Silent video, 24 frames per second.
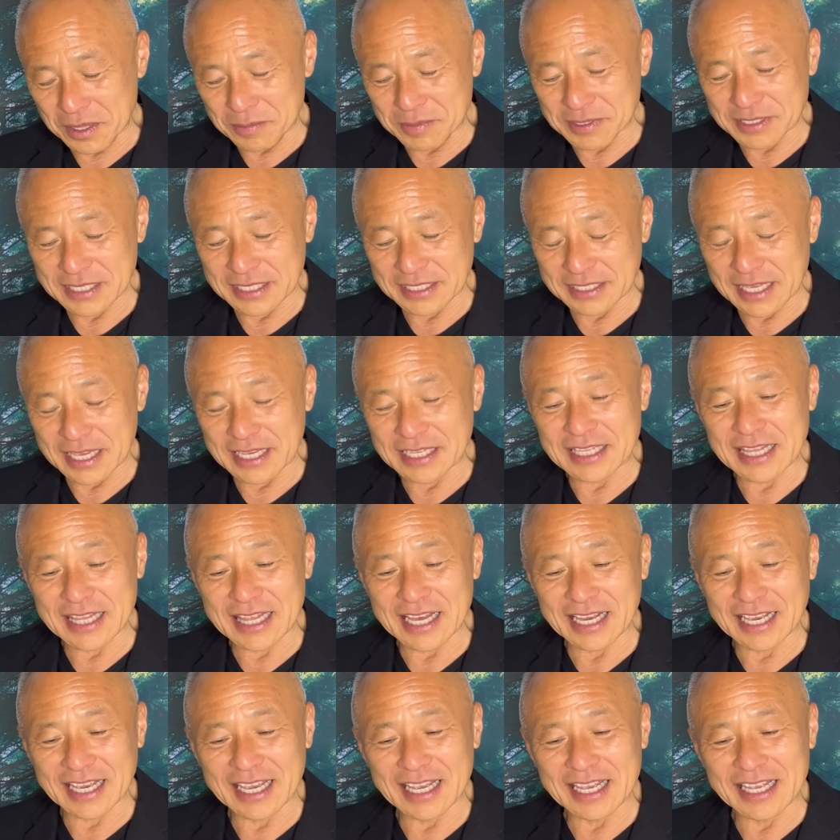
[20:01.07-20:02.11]
見せていた
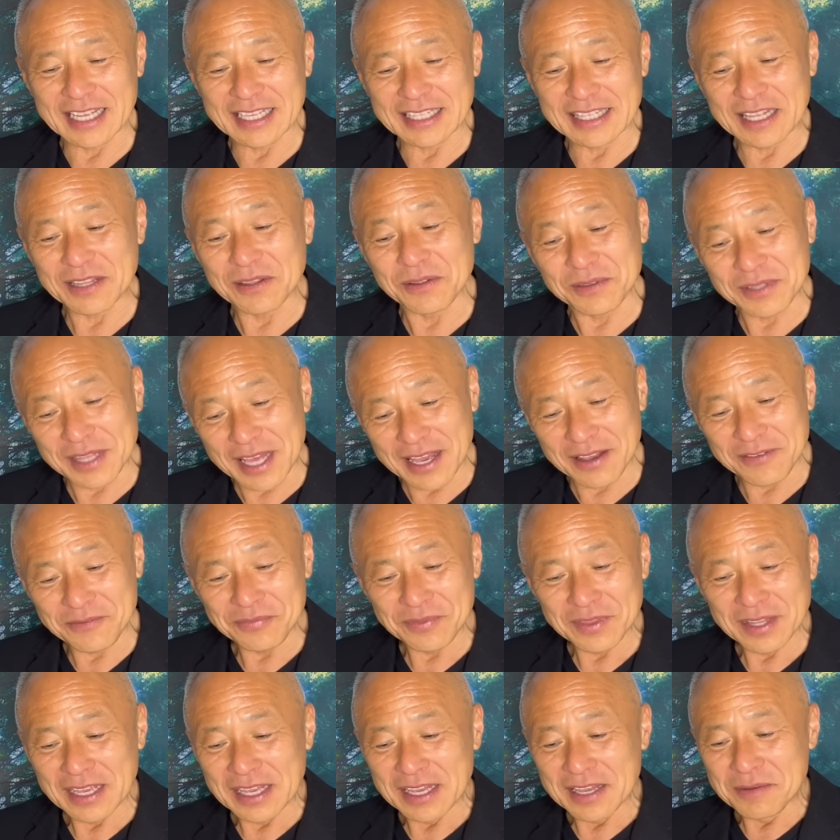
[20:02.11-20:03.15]
だけたので、
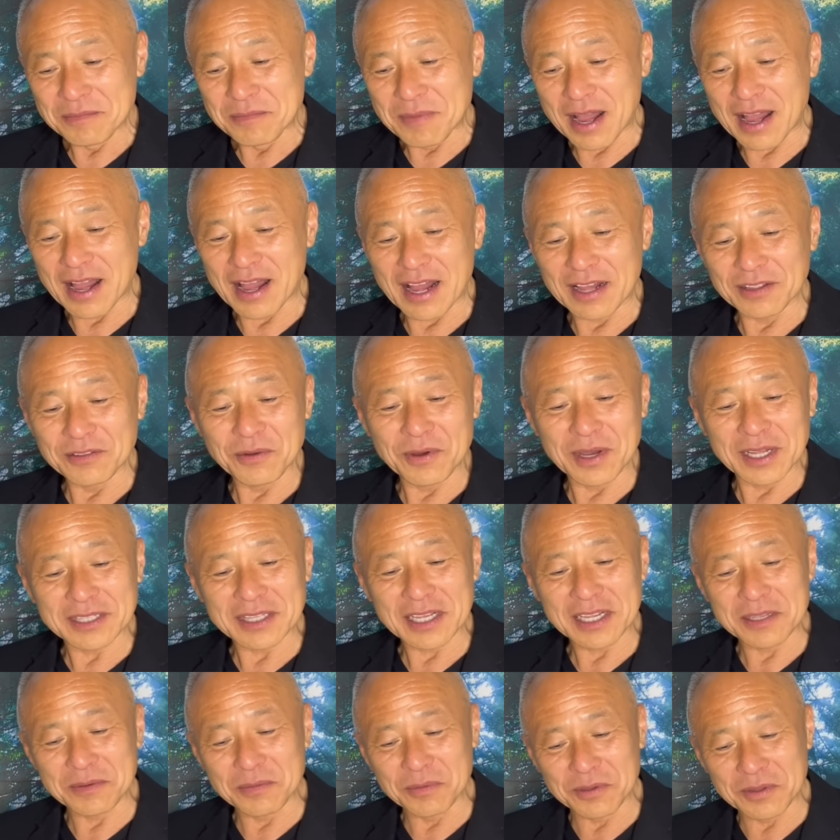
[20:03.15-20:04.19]
まあ、あのあた
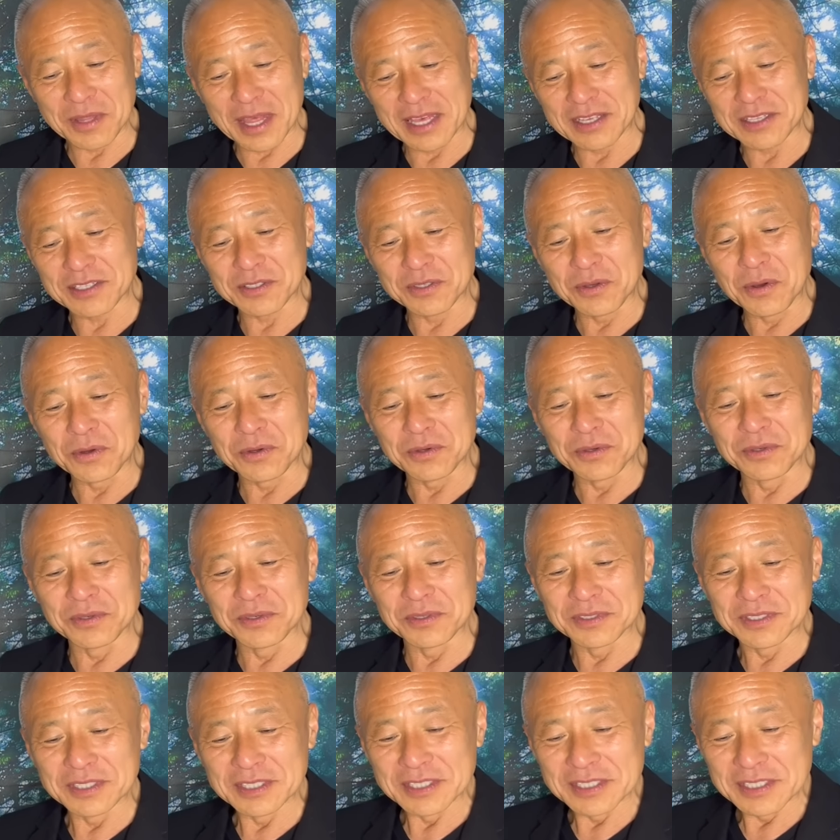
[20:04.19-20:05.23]
りもね、すご
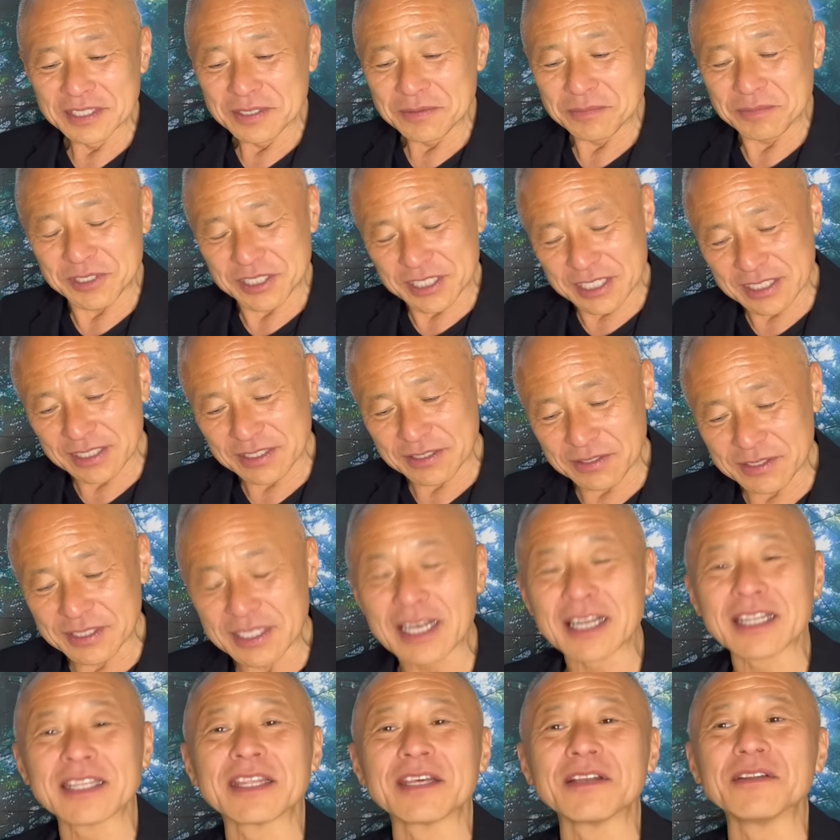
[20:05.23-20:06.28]
くピシッと
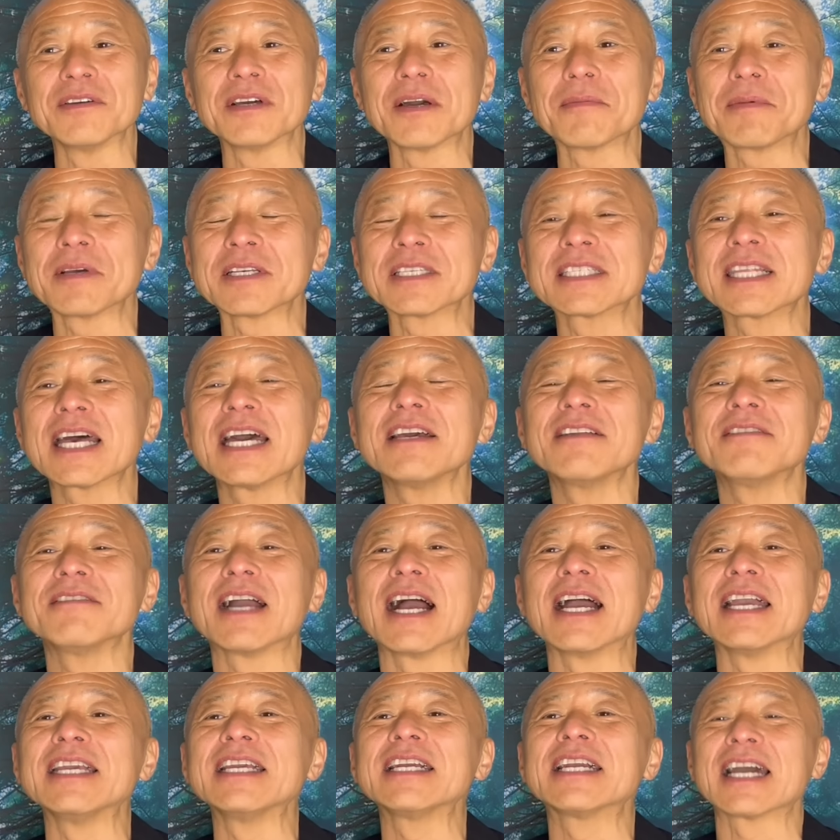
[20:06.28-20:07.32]
されてる。やっぱりスタイル
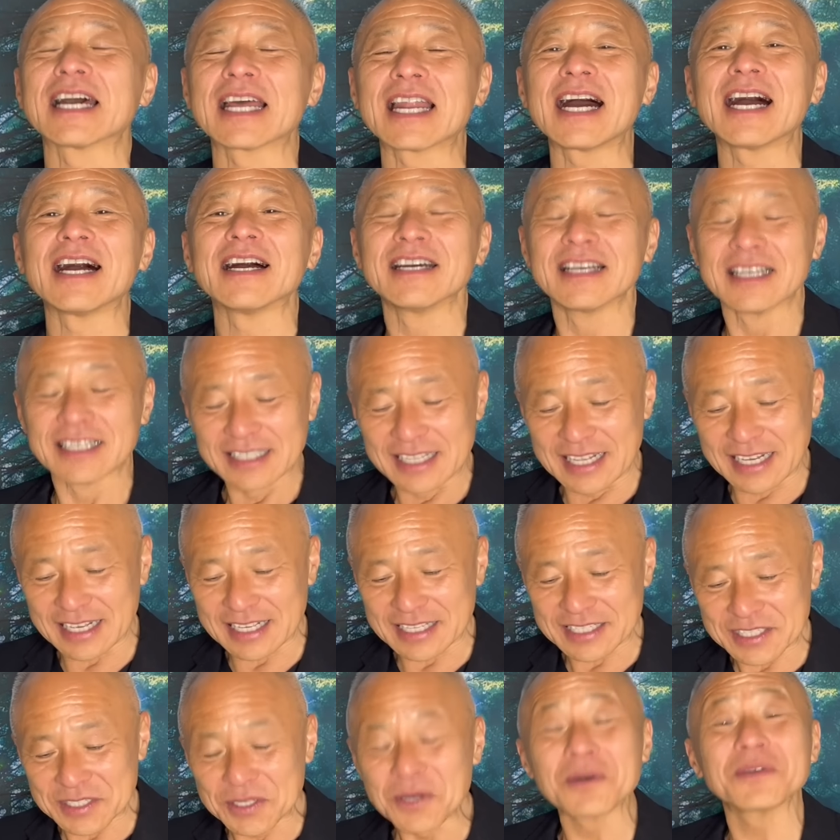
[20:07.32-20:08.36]
がいいから、なんか
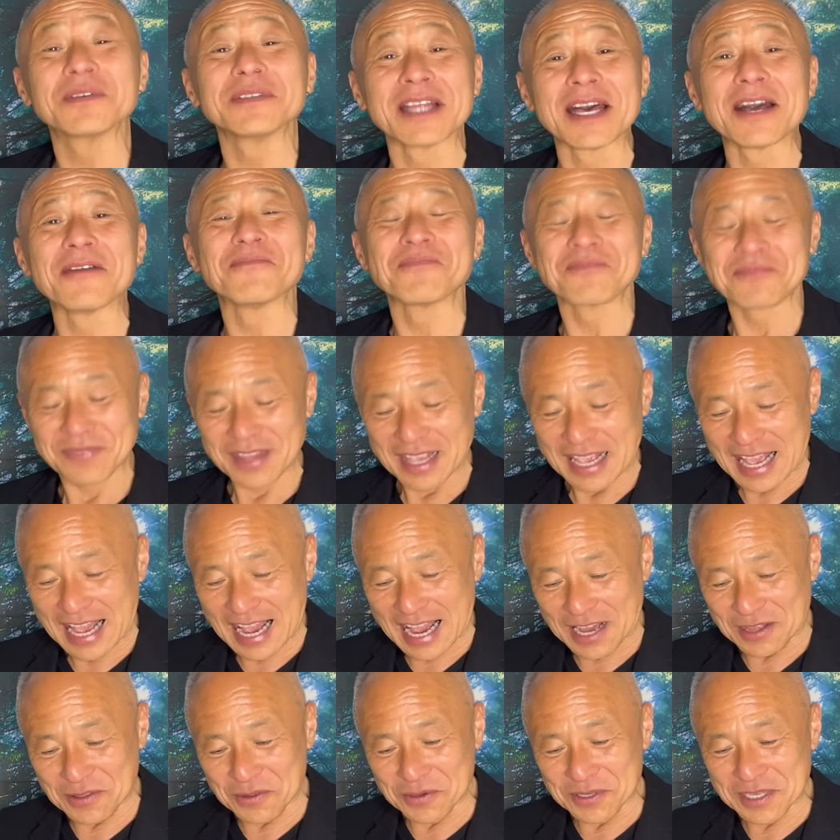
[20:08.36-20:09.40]
すごくね、
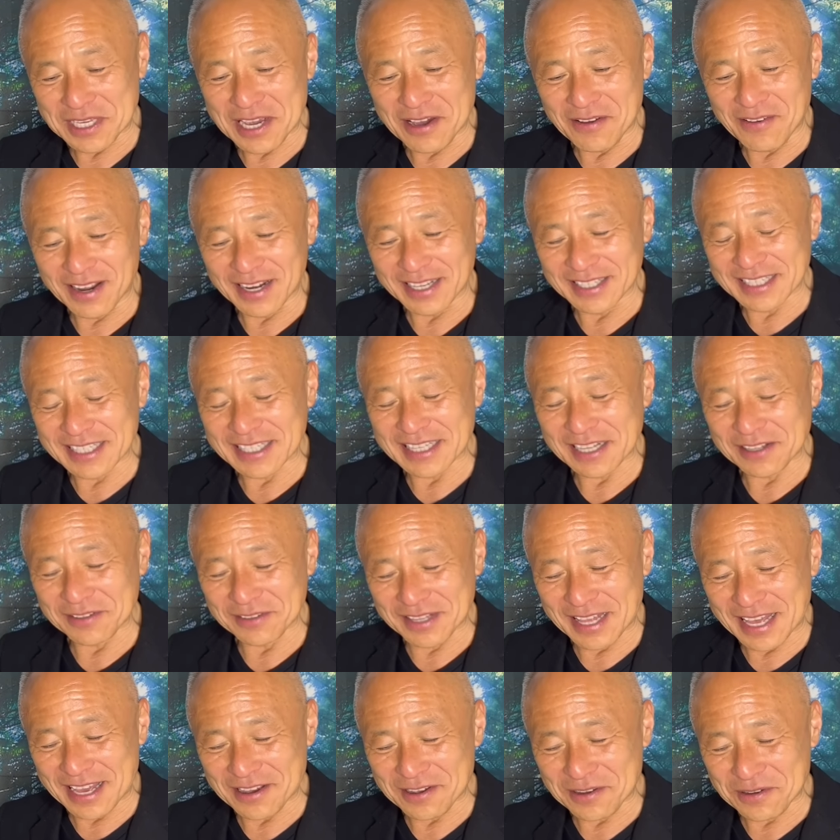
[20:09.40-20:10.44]
あの、似合われてたの
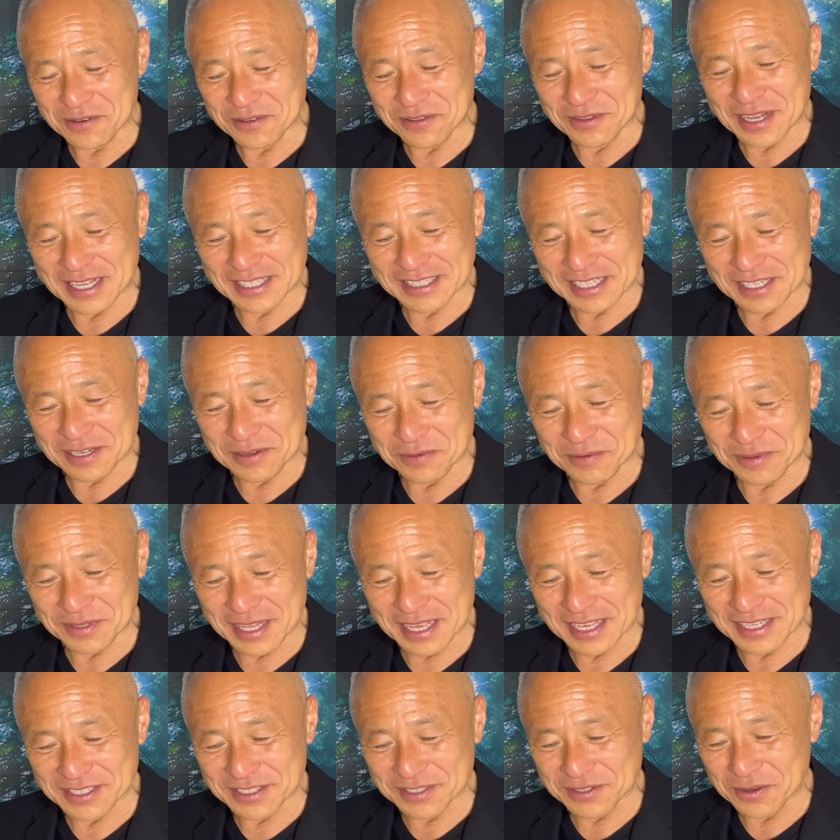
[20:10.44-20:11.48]
で、このあたりも
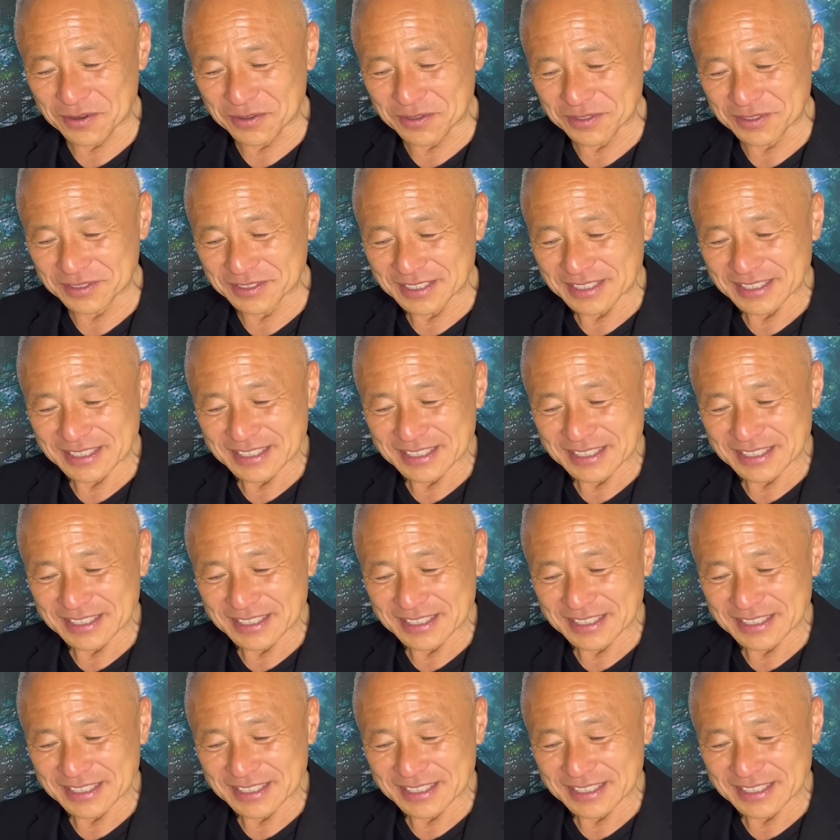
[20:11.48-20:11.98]
ね、すごく、